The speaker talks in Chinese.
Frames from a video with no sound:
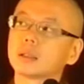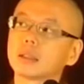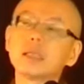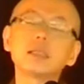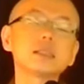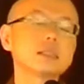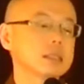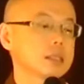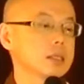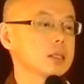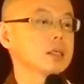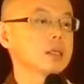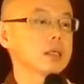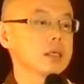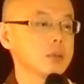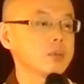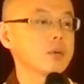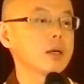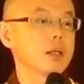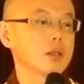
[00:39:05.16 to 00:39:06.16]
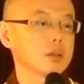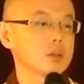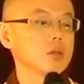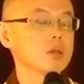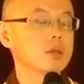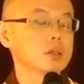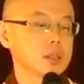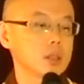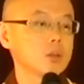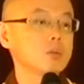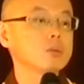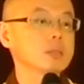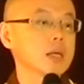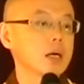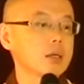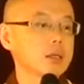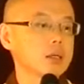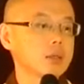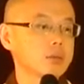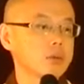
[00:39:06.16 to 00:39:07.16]
更新医院就是基督
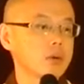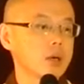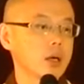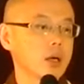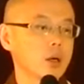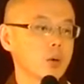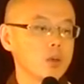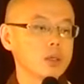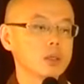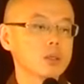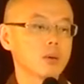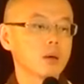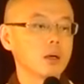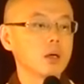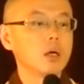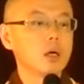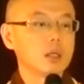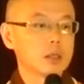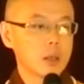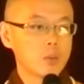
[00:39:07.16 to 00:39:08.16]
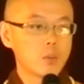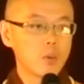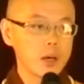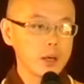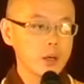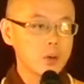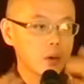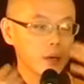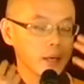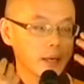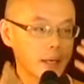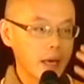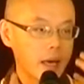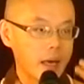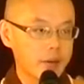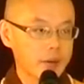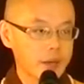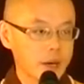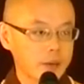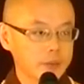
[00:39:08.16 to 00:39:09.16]
教医院。为什么？她胃溃
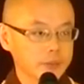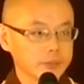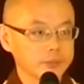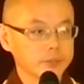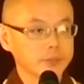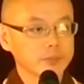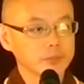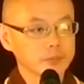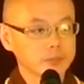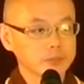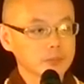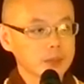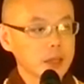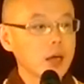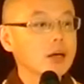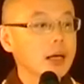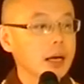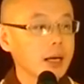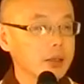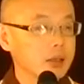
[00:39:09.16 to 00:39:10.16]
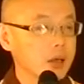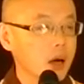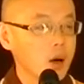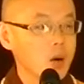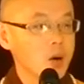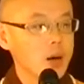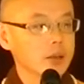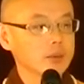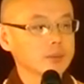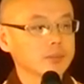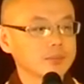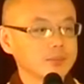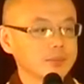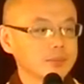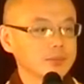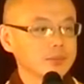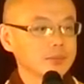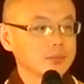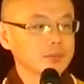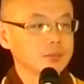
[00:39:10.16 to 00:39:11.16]
疡呐，要开刀啊
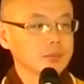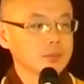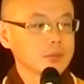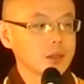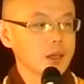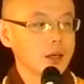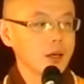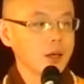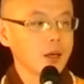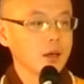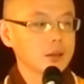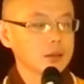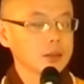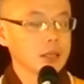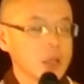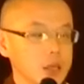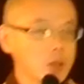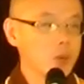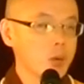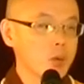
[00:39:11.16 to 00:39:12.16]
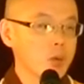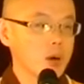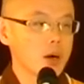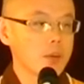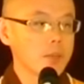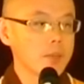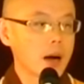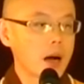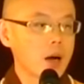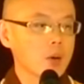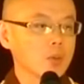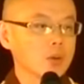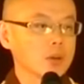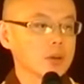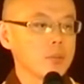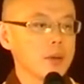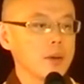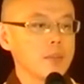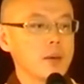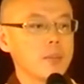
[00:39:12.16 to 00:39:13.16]
啊！那因为我很忙，我的
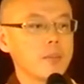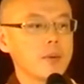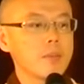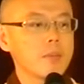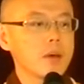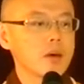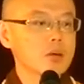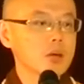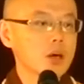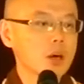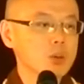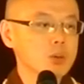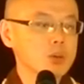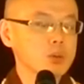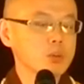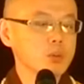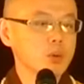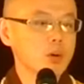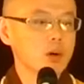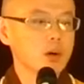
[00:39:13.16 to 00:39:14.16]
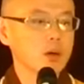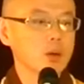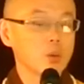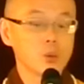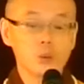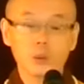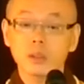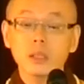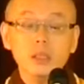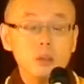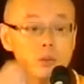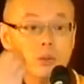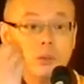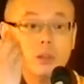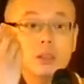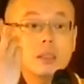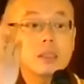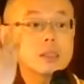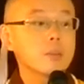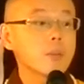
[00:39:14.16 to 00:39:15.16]
妹妹并没有告诉我。我说这种事
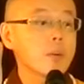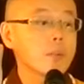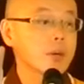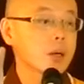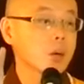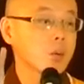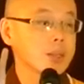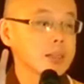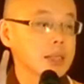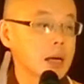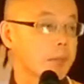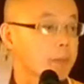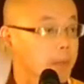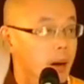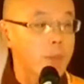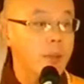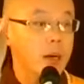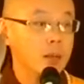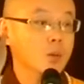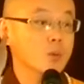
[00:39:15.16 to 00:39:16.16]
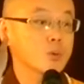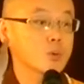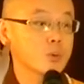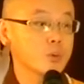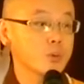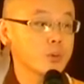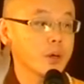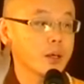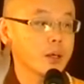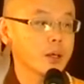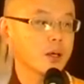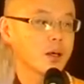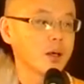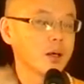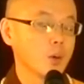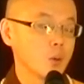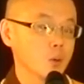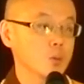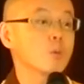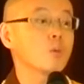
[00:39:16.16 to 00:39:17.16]
情怎么不跟我讲？妈妈都住院了。
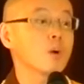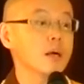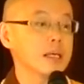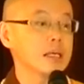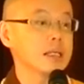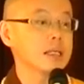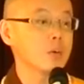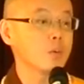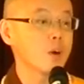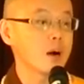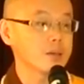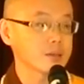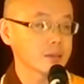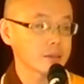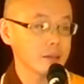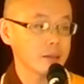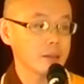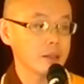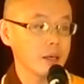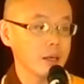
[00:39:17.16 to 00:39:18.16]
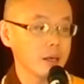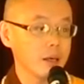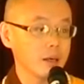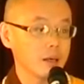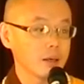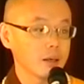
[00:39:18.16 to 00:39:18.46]
我说万一你往生呢？